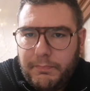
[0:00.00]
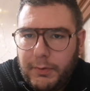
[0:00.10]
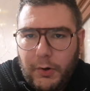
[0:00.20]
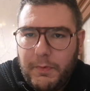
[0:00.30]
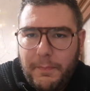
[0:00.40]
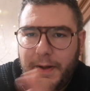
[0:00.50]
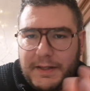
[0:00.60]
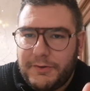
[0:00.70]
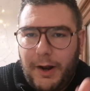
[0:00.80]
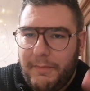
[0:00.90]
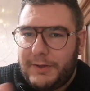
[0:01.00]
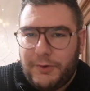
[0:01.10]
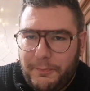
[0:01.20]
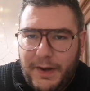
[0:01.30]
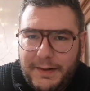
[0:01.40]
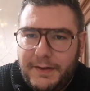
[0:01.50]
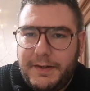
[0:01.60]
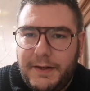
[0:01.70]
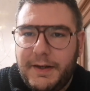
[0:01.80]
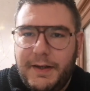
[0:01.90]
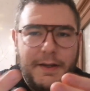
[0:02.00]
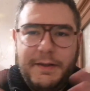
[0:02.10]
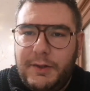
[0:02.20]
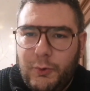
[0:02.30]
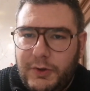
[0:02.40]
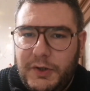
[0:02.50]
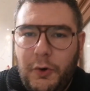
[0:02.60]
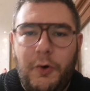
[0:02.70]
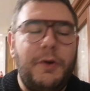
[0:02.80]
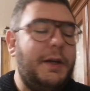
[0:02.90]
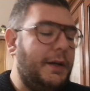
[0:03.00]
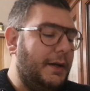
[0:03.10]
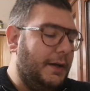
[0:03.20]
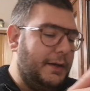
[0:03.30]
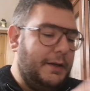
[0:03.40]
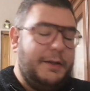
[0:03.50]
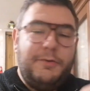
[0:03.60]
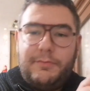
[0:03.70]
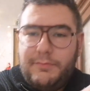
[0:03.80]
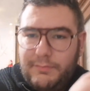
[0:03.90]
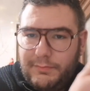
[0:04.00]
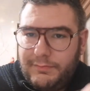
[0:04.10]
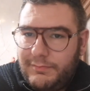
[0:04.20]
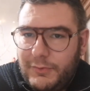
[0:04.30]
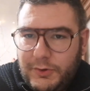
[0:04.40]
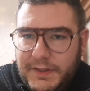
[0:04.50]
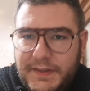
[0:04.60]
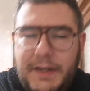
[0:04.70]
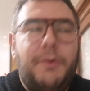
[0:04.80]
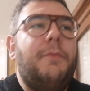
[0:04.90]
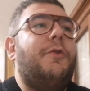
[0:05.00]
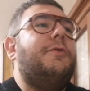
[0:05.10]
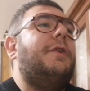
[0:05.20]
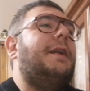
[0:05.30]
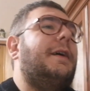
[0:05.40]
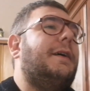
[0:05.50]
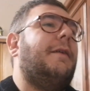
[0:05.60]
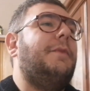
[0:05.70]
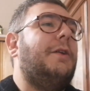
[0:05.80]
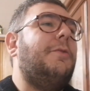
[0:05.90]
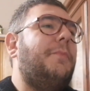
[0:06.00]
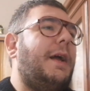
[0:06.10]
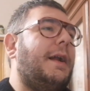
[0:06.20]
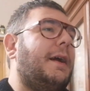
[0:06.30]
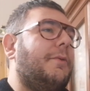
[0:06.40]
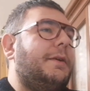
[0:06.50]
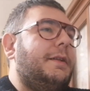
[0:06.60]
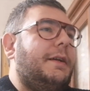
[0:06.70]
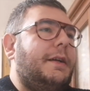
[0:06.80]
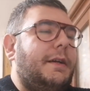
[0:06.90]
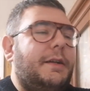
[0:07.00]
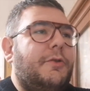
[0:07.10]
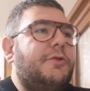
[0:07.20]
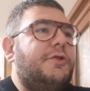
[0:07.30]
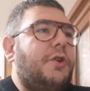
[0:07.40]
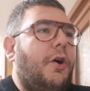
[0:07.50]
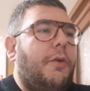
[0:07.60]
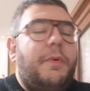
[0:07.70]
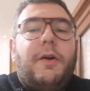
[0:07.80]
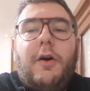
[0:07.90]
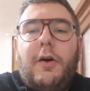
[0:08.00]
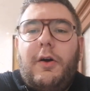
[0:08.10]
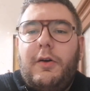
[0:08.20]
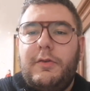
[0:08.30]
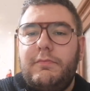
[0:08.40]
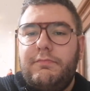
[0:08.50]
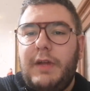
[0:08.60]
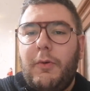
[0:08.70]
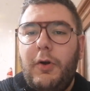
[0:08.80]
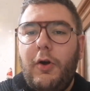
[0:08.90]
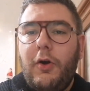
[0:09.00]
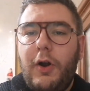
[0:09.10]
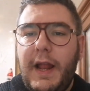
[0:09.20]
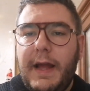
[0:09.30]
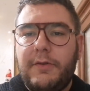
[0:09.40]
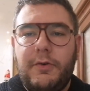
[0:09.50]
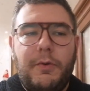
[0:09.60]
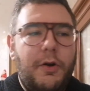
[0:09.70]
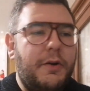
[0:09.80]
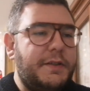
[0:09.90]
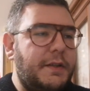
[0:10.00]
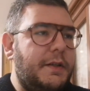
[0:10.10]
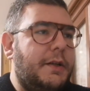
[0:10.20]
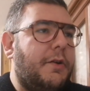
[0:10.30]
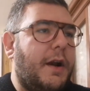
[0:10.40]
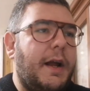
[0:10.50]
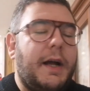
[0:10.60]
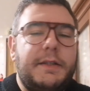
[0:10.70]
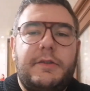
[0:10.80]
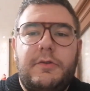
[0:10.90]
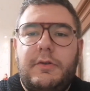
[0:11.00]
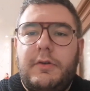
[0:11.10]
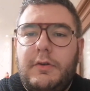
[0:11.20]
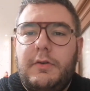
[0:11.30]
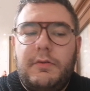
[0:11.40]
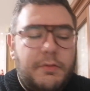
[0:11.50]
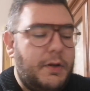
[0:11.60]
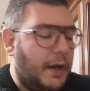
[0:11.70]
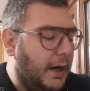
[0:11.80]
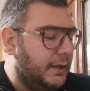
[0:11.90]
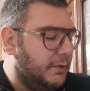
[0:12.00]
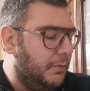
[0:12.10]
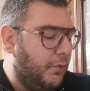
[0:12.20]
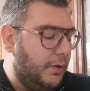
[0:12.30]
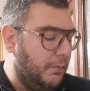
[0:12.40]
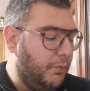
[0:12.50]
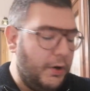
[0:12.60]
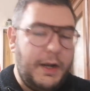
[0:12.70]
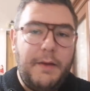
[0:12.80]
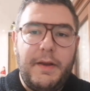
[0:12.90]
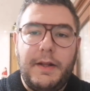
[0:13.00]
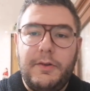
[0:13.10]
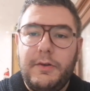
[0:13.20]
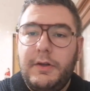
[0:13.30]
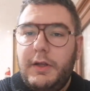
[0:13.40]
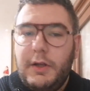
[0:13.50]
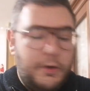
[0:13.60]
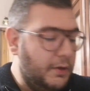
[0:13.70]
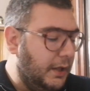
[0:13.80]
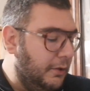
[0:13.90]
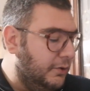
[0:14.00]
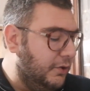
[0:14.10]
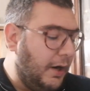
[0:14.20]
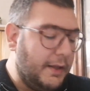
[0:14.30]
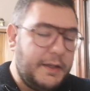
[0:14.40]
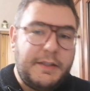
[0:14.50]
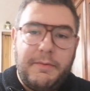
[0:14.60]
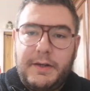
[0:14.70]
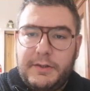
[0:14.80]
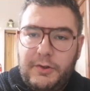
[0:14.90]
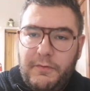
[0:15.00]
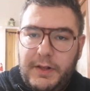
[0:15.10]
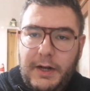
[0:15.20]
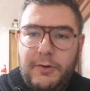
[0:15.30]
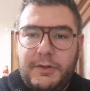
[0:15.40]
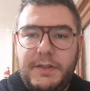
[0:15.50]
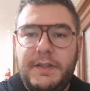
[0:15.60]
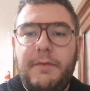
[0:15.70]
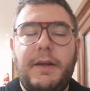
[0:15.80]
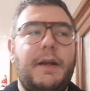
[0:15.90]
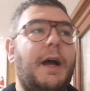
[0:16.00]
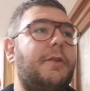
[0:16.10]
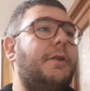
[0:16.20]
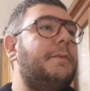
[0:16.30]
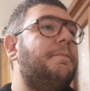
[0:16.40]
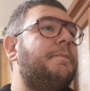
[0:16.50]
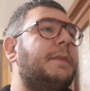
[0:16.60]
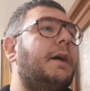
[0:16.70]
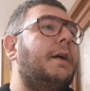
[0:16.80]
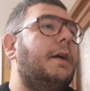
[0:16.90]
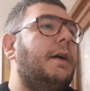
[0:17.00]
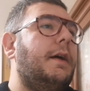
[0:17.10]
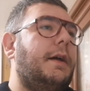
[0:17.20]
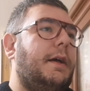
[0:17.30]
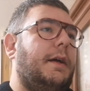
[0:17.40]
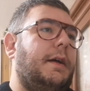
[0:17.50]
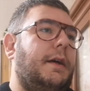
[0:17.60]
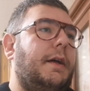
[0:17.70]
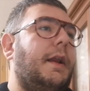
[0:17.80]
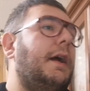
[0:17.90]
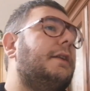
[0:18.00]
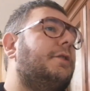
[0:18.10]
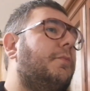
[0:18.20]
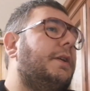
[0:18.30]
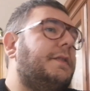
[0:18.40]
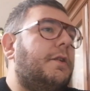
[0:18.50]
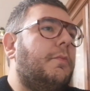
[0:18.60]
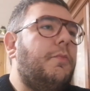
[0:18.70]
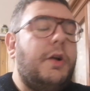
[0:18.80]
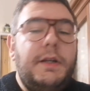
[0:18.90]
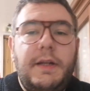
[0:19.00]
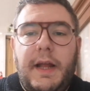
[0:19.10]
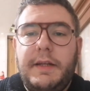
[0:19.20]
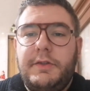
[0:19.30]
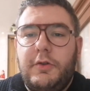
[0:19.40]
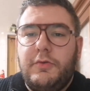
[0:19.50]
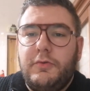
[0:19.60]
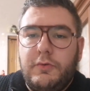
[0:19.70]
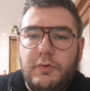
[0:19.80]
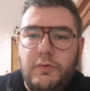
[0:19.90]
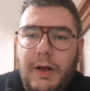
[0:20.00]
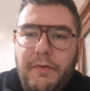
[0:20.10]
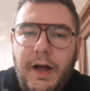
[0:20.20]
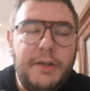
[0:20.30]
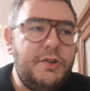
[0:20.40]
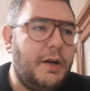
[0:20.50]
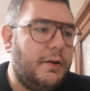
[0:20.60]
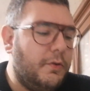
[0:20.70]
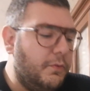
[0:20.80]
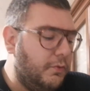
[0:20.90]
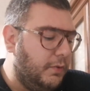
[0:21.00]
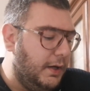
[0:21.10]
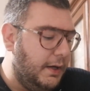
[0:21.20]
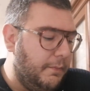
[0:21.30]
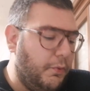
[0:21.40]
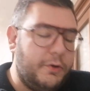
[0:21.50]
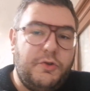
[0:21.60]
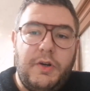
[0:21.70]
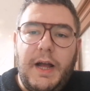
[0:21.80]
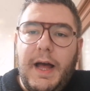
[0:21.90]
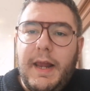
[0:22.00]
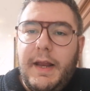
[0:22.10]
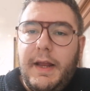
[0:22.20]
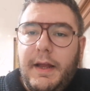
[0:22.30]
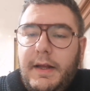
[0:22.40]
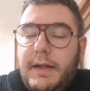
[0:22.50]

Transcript: come penso la maggior parte di, di tutti noi non si segue molto il campionato belga, quindi non so, però da quello che ho letto, quello che ho sentito, il ragazzo, il ragazzo è un, buon, un buon elemento. Ogni tanto giro la testa perché sto a vedere notizie di mercato. Eh, il ragazzo può essere un buon innesto su, sulla fascia, comunque può giocare